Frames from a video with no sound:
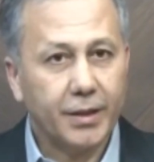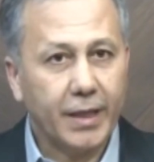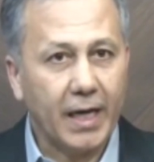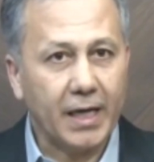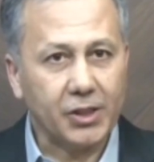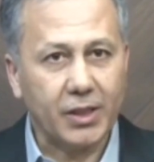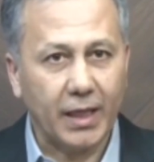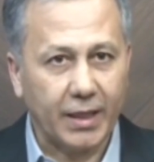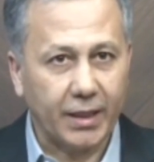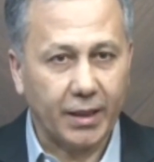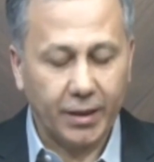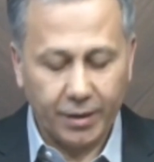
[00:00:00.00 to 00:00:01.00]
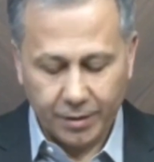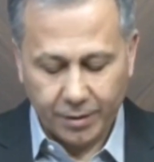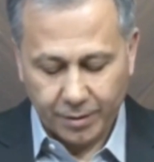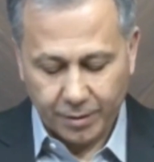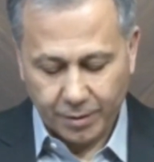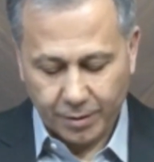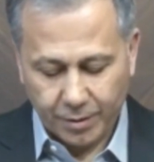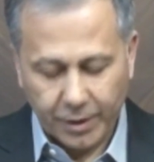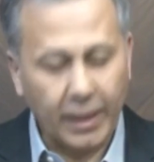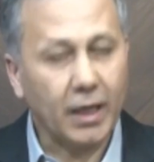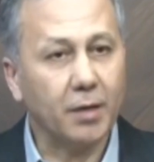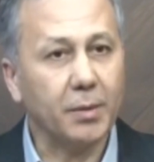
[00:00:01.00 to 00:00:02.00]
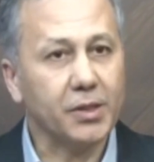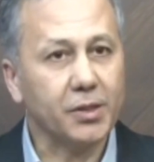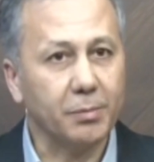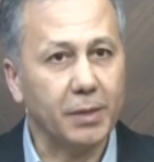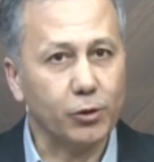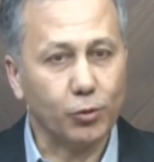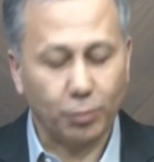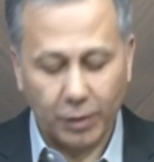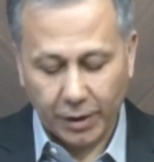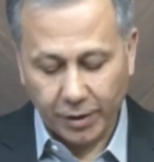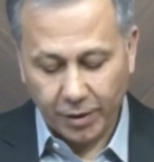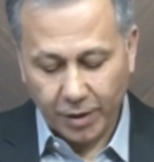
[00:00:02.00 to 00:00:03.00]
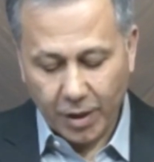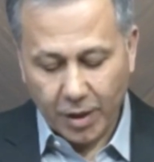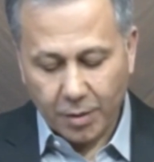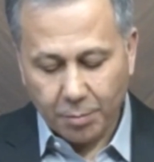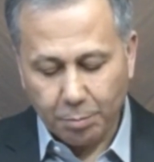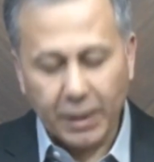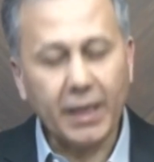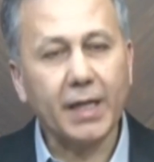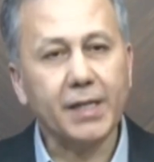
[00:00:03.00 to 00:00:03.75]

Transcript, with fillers: DAEŞ ile ilgili değerli basın mensupları 1